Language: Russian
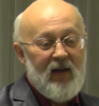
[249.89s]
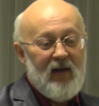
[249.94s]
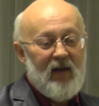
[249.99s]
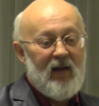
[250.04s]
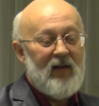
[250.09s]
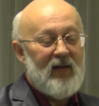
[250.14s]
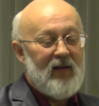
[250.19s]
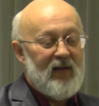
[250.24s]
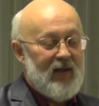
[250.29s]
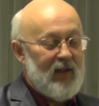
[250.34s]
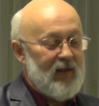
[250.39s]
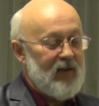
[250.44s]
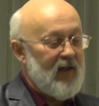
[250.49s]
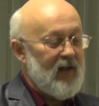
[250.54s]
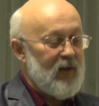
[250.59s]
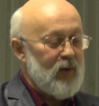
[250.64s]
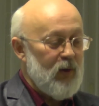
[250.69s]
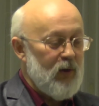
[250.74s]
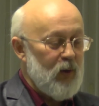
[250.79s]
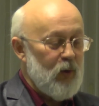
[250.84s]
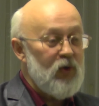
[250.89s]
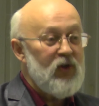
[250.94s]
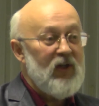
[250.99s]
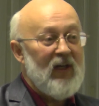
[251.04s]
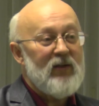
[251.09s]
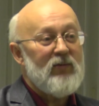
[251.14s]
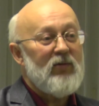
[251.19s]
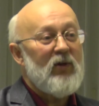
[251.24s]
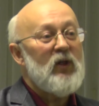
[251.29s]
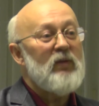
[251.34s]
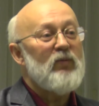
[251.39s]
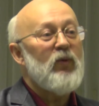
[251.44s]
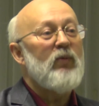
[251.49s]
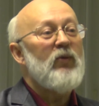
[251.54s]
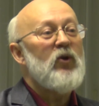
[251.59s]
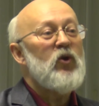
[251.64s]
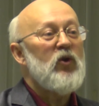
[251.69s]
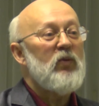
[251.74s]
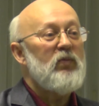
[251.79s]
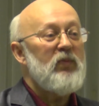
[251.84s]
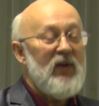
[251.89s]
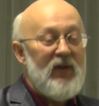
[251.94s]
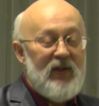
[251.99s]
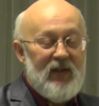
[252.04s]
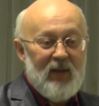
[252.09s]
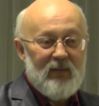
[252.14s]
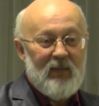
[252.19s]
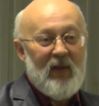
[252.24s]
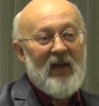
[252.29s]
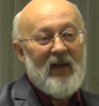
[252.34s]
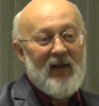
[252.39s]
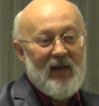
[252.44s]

э, на которых участвовали с помощью писем.